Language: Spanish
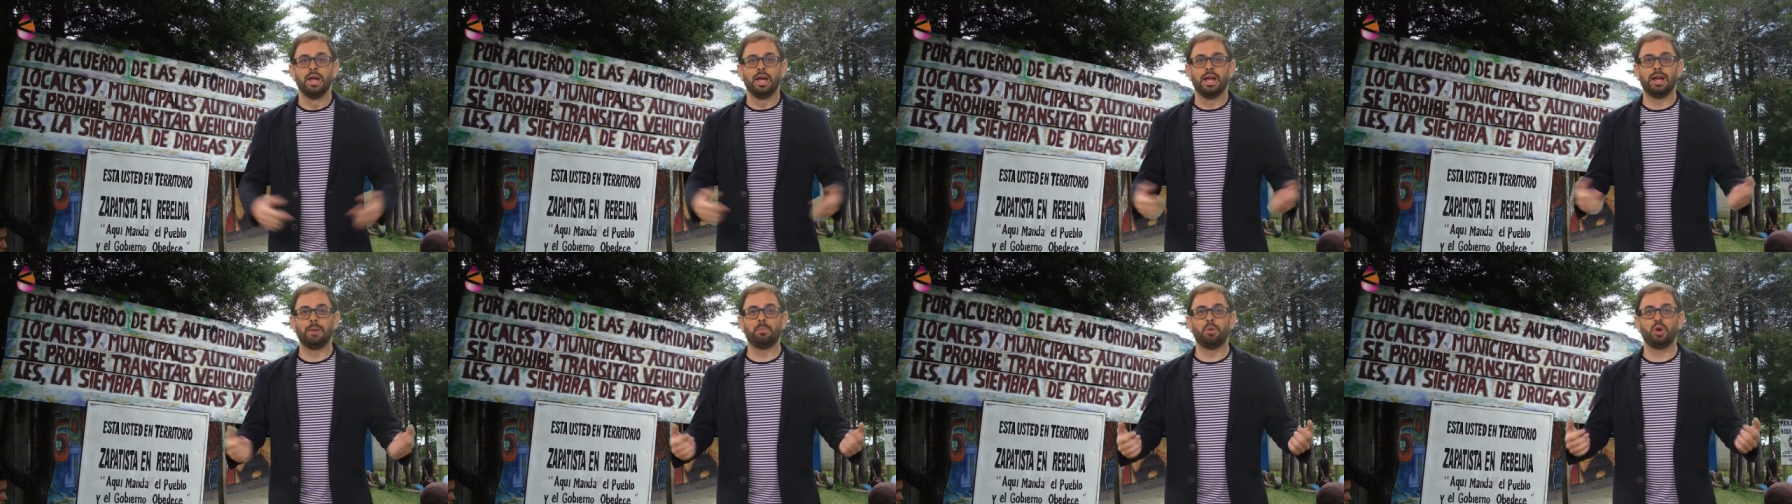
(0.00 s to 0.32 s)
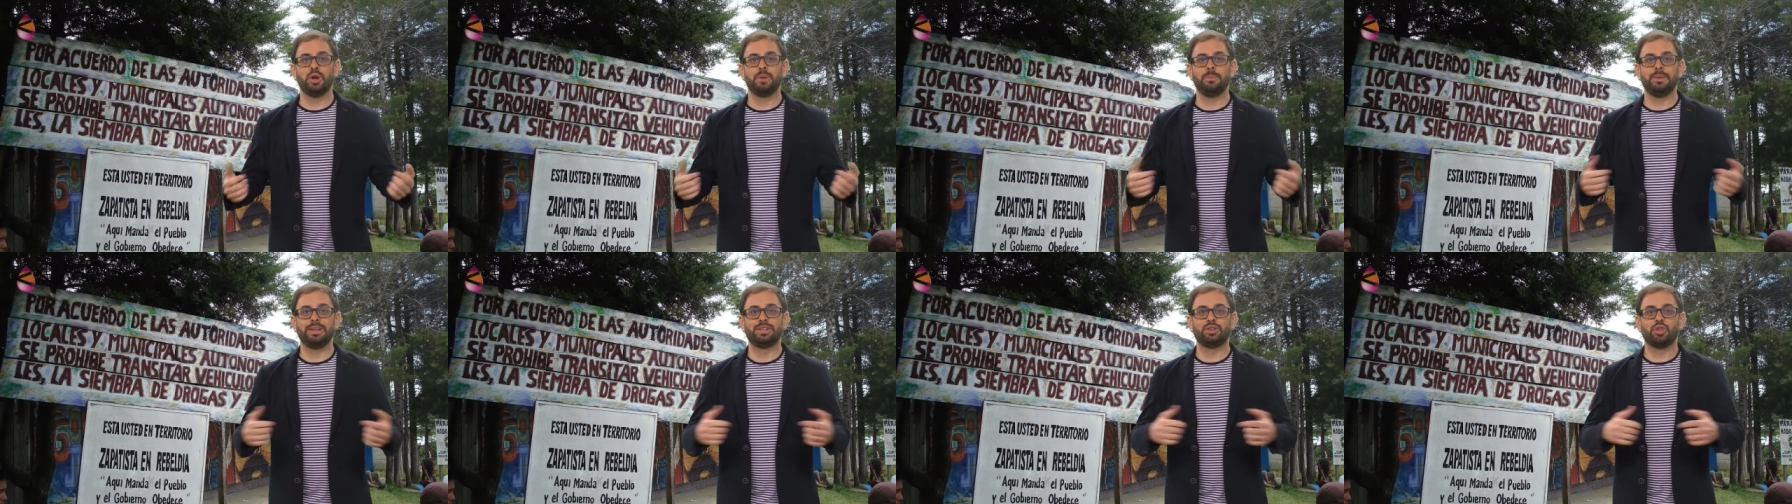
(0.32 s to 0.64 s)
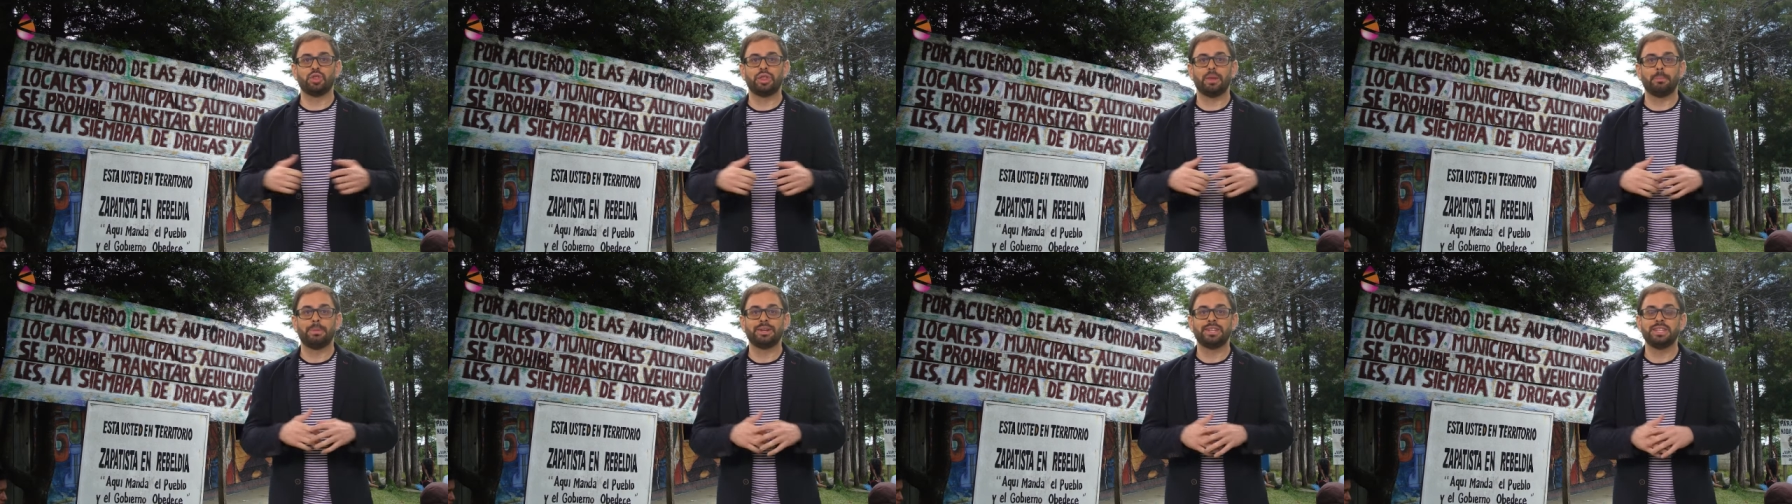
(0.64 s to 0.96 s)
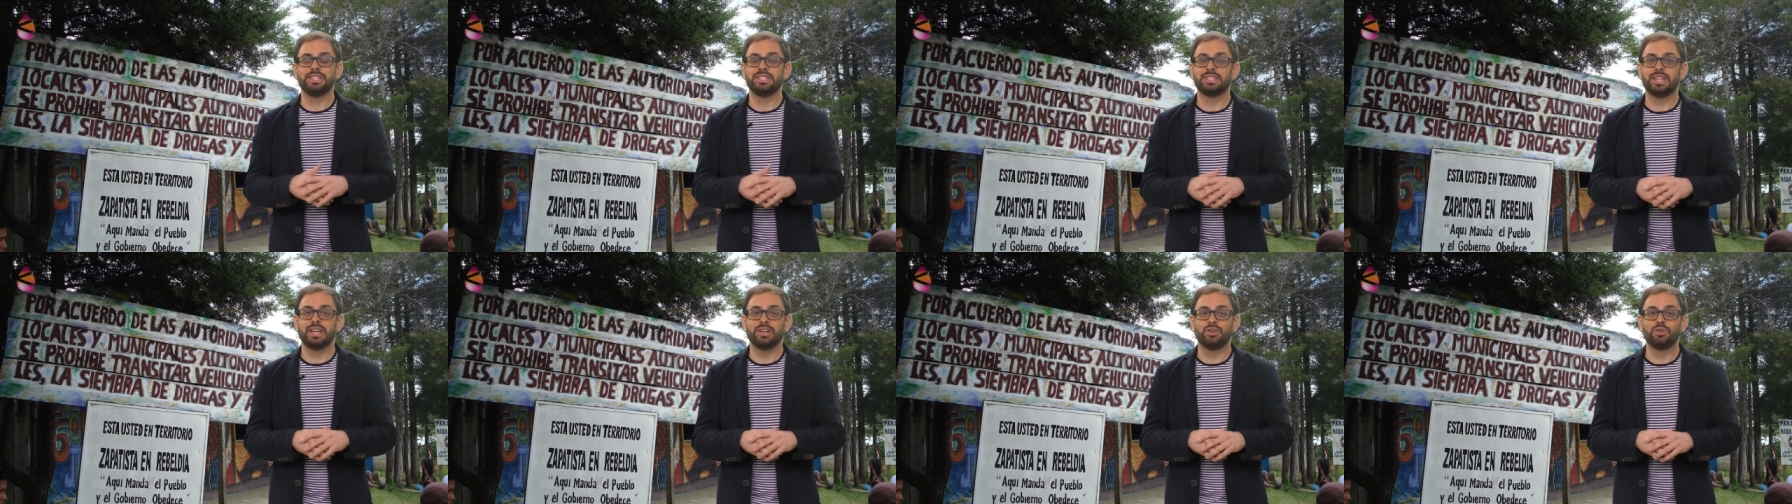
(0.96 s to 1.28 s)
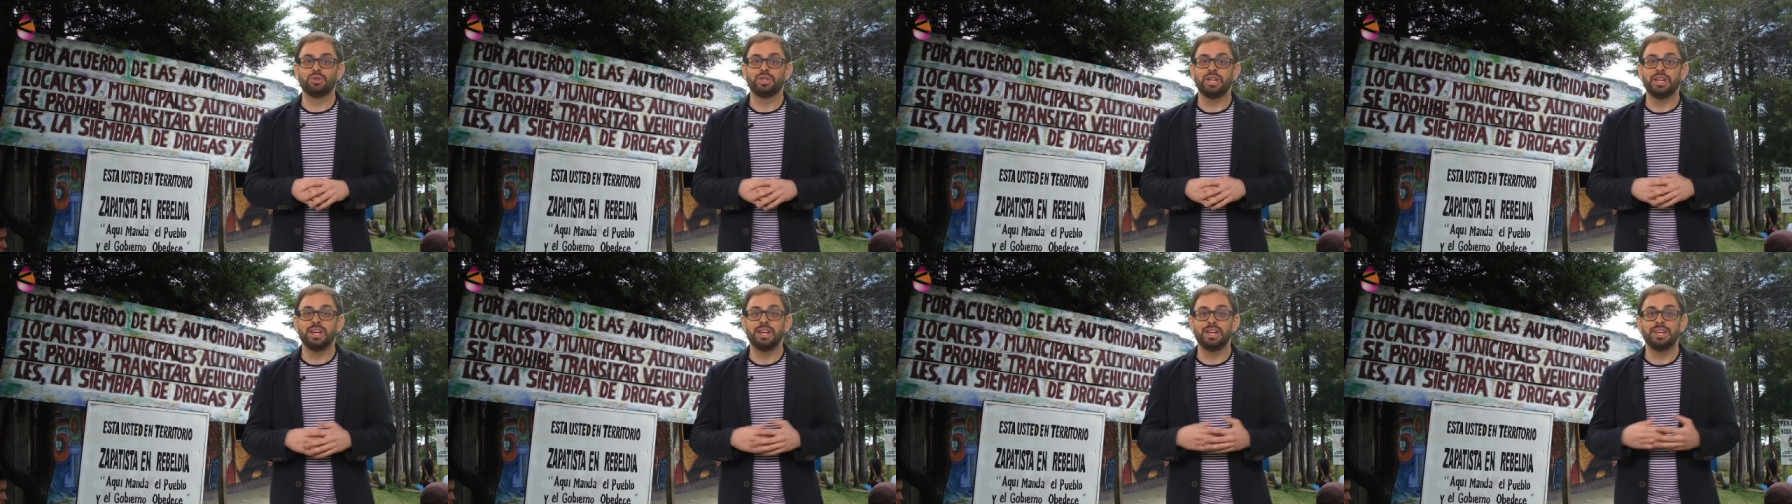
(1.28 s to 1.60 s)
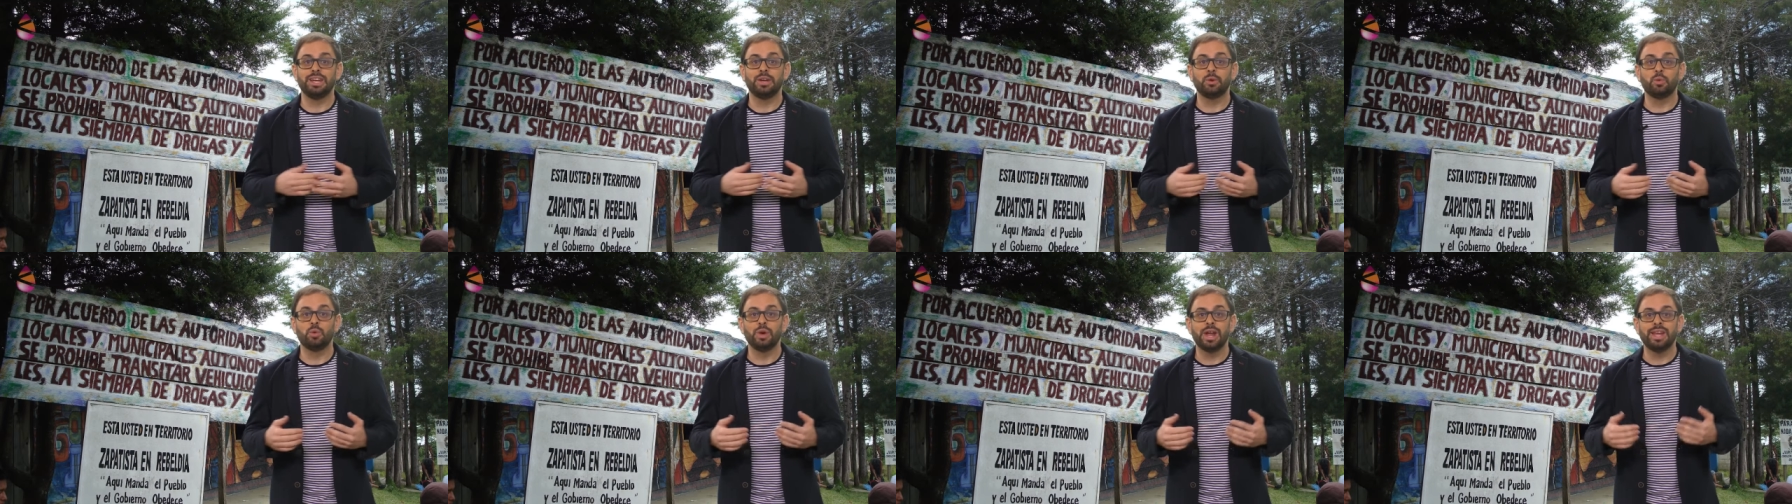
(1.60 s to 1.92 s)
El movimiento zapatista no tiene
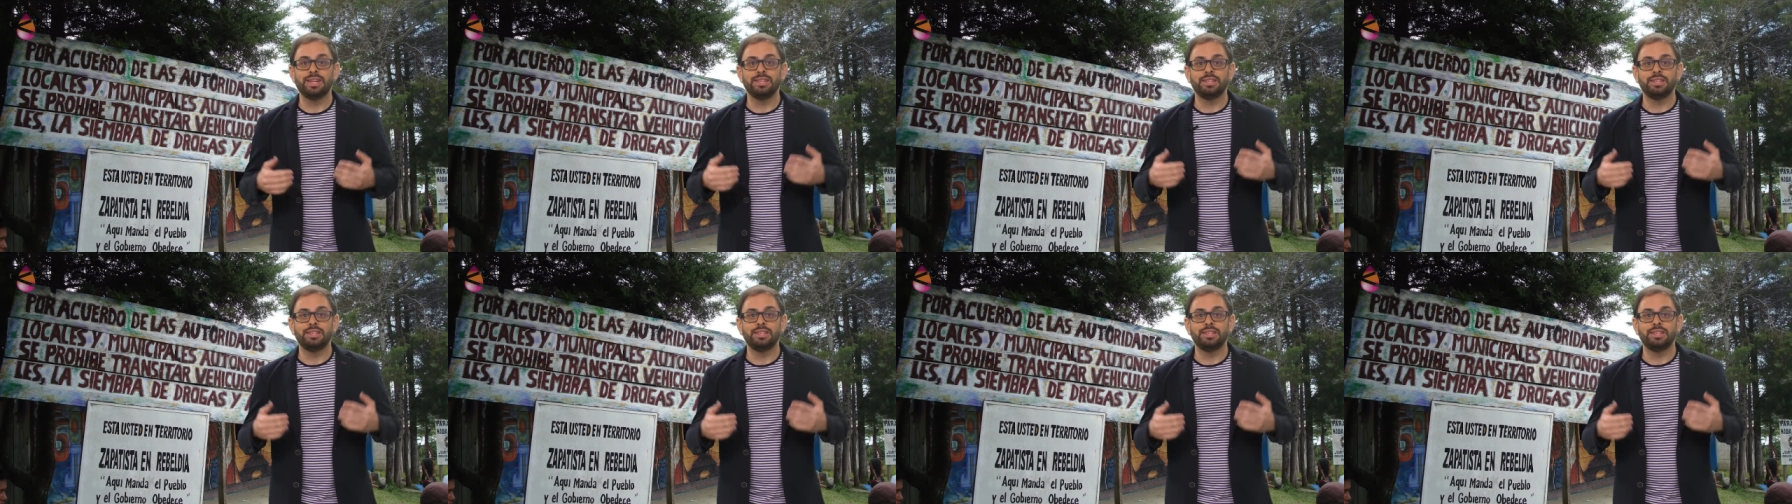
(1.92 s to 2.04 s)
ninguna